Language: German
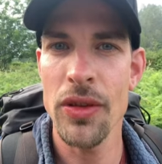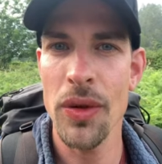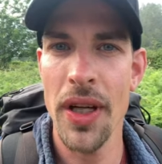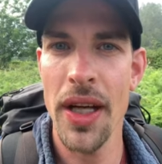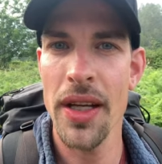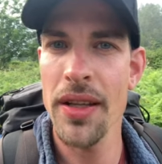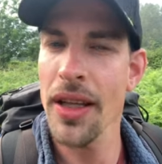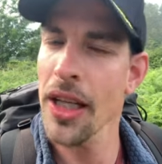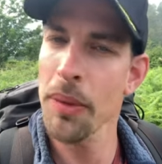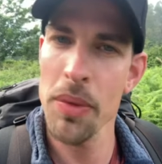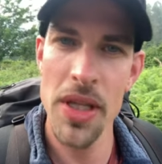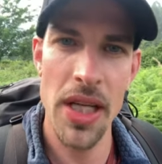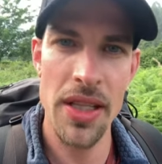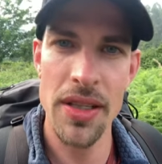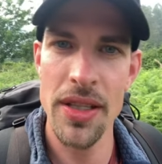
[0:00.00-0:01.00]
okay, ich reg
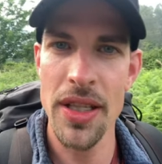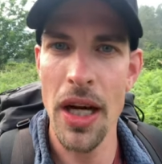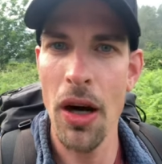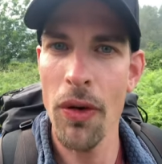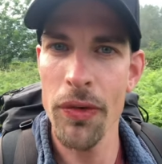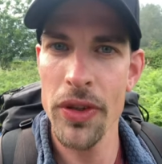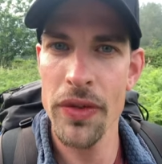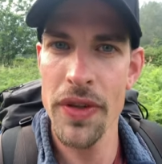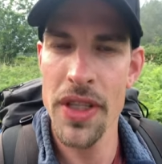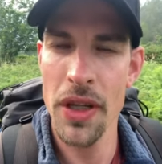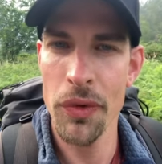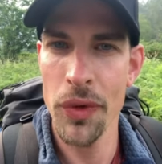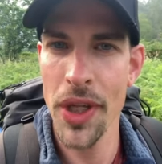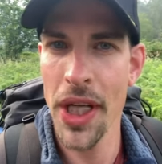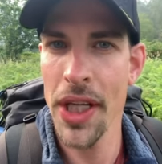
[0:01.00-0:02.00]
mich jetzt nicht auf, es wird
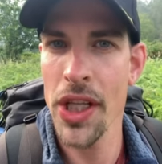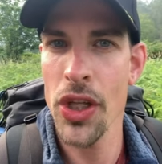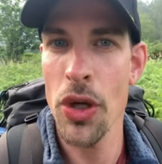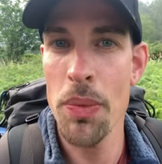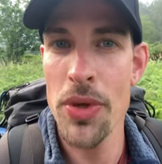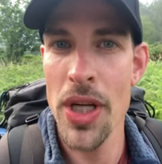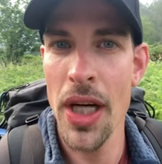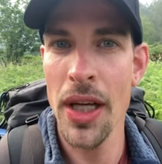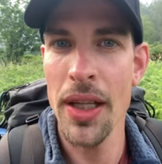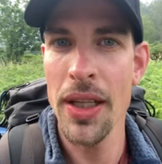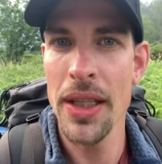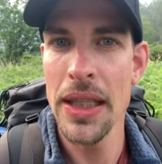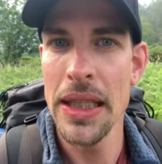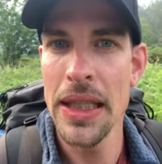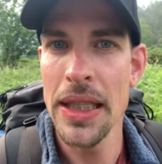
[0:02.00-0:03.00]
davon eh nicht hübscher.
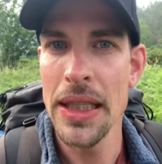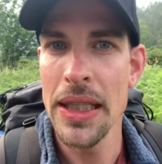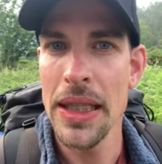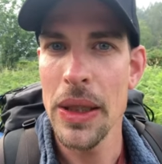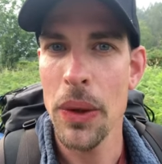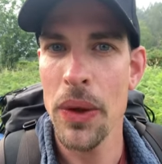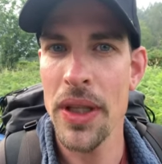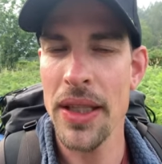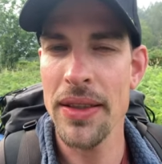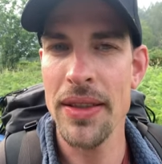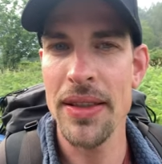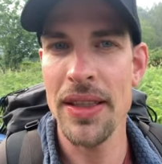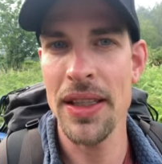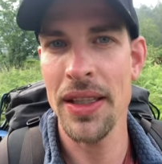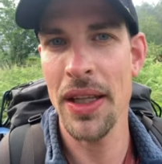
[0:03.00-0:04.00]
Und das
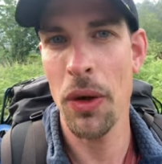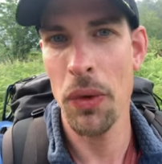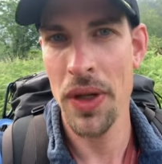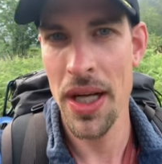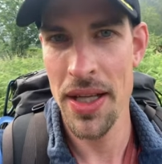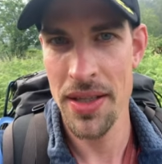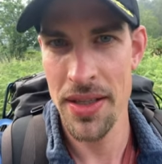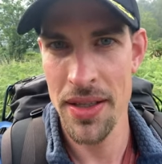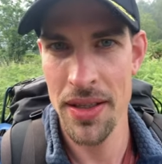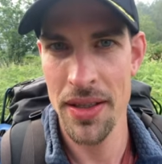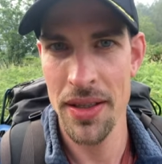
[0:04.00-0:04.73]
ist genau das.